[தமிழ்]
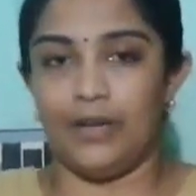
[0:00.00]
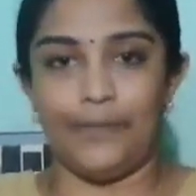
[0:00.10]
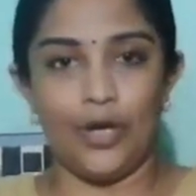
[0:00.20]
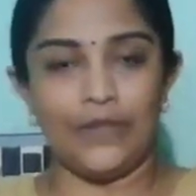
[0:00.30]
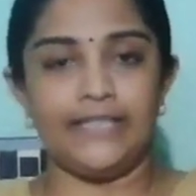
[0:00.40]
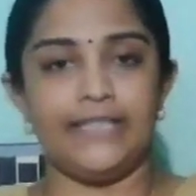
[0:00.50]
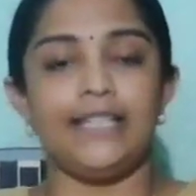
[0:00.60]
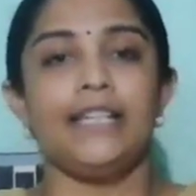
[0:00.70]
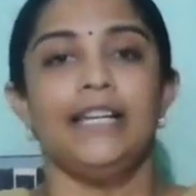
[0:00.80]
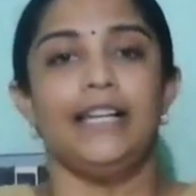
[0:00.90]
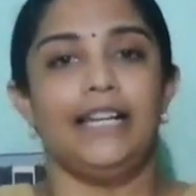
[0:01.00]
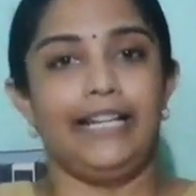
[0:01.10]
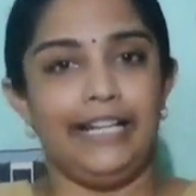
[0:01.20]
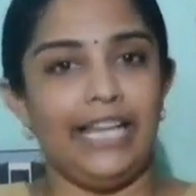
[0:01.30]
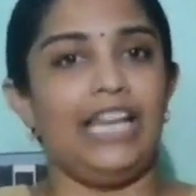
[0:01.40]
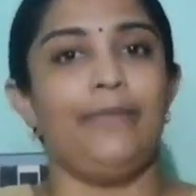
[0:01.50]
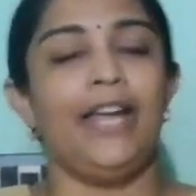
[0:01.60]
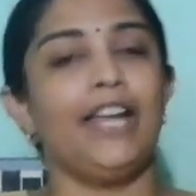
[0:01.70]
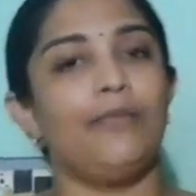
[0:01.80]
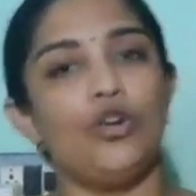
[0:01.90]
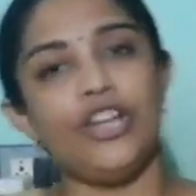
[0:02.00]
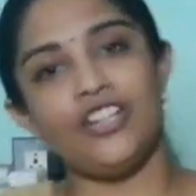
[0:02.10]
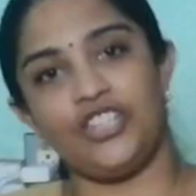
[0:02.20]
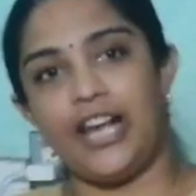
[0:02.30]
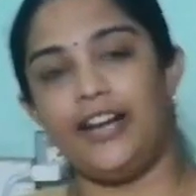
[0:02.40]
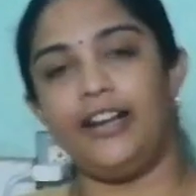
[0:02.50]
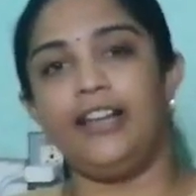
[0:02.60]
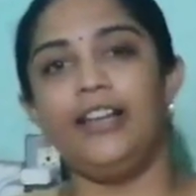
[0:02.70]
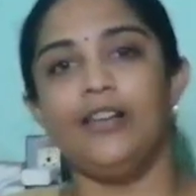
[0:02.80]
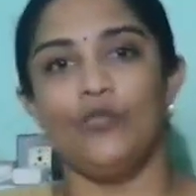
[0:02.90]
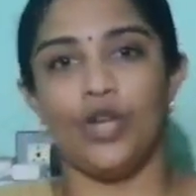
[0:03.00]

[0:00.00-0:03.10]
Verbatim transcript: அப்புறம் வந்து இனிமே நம்மளுடைய சேனலில்